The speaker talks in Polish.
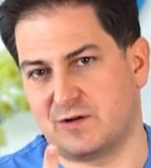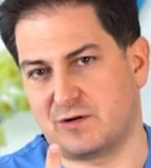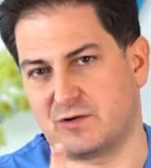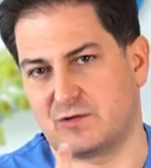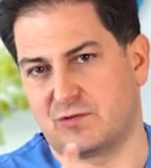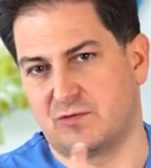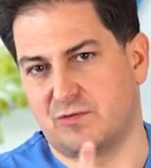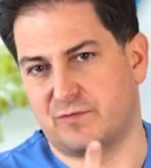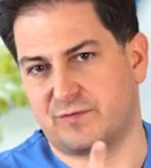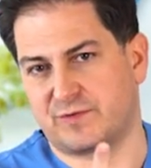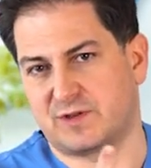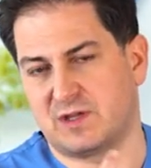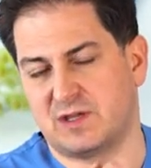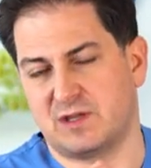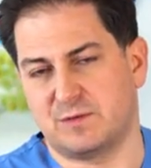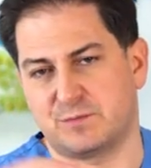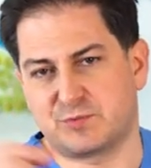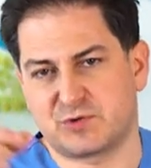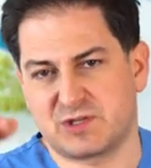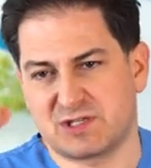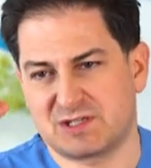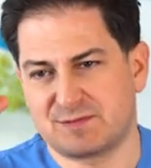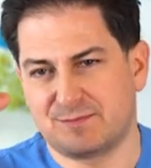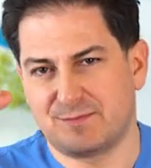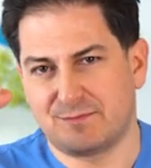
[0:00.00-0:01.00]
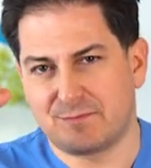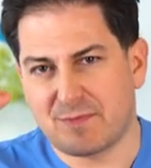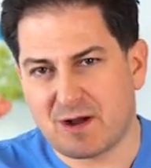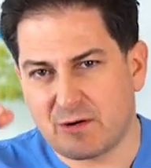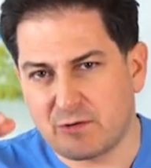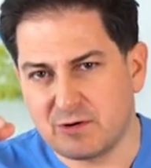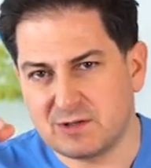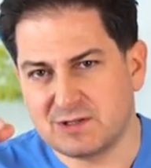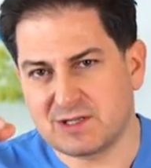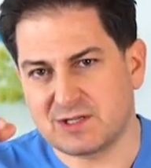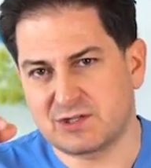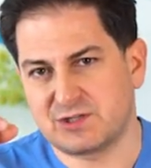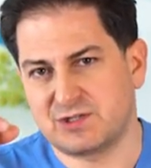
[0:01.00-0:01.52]
rogówki i przez
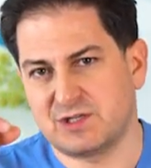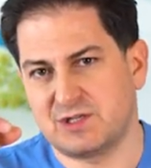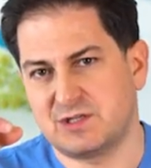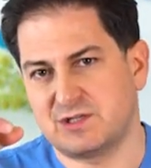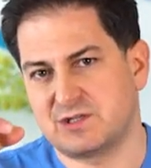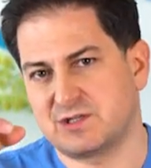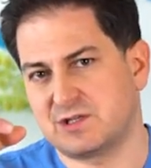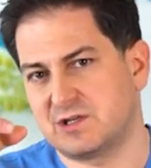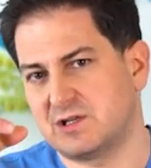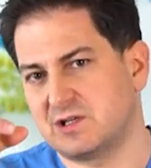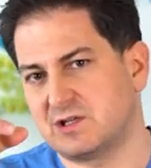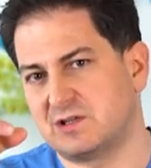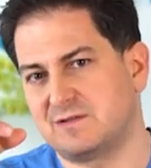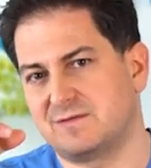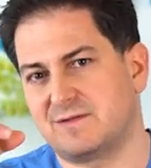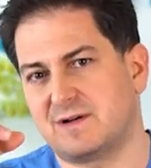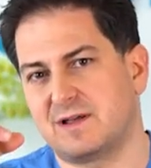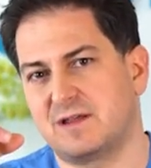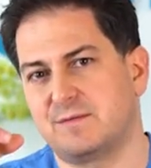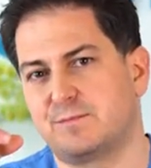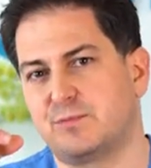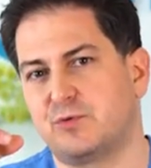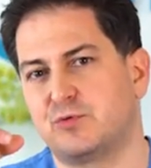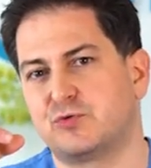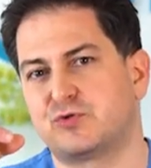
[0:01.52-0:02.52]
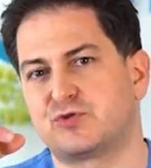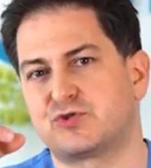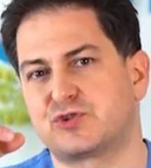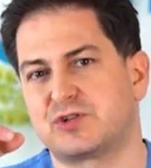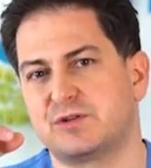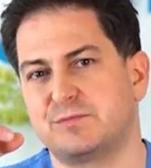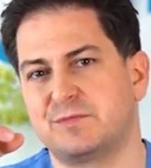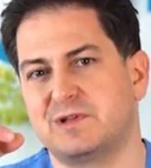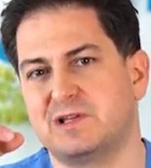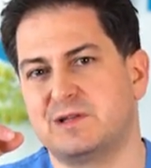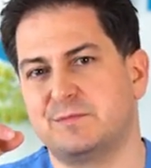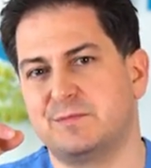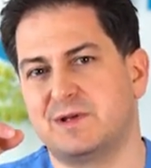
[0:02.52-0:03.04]
małe nacięcie 2,5-3
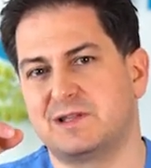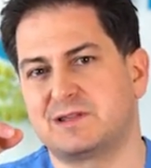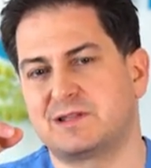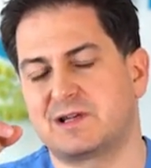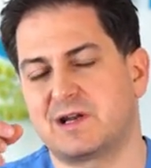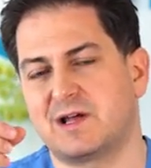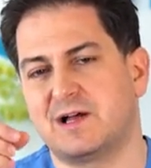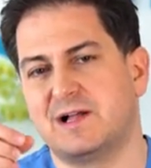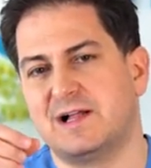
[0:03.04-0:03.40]
mm